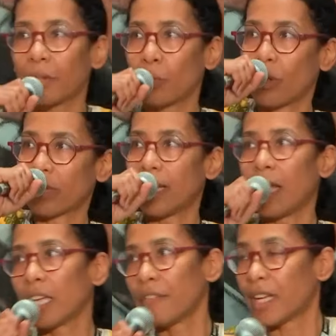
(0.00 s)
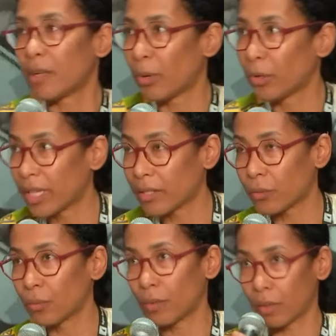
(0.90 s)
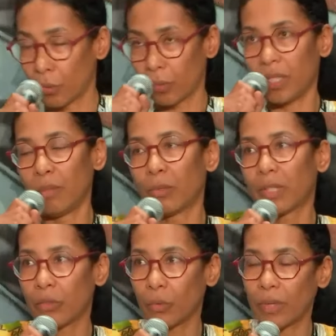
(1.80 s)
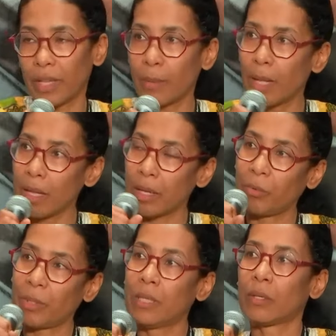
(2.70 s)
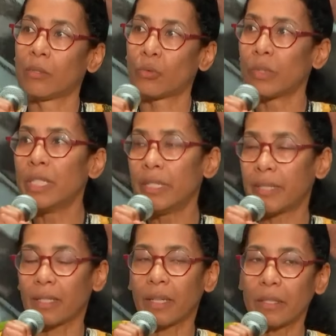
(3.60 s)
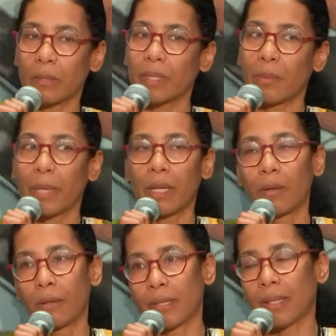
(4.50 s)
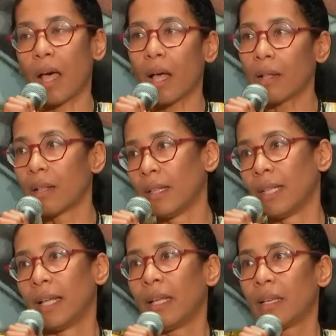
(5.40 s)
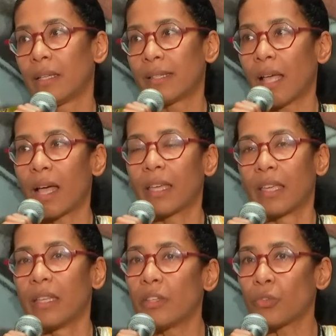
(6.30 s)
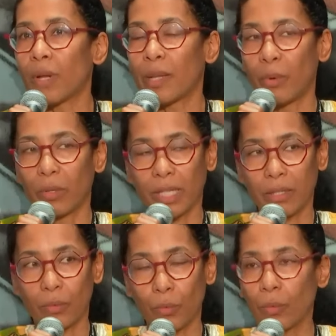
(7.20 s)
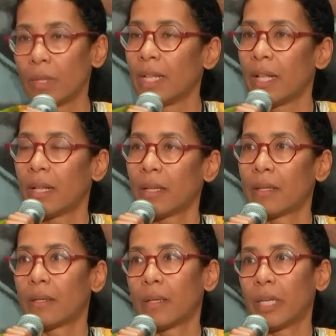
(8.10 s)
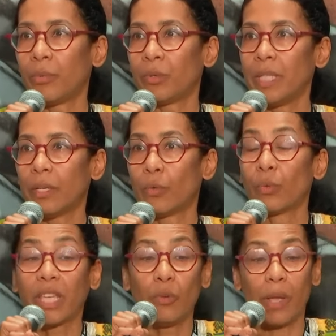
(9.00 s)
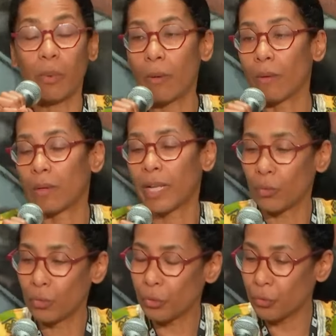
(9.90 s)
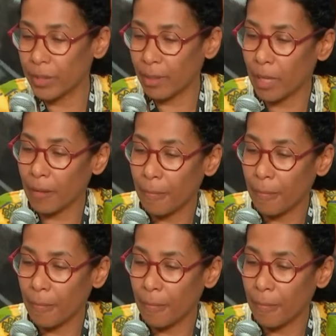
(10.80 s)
Donc quand elle arrive à la plantation, euh, donc c'est une plantation de tabac, et puis euh, son initiatrice s'appelle euh, Sarah, Sarah qui est née sur la plantation, et puis donc qui lui apprend la culture du tabac.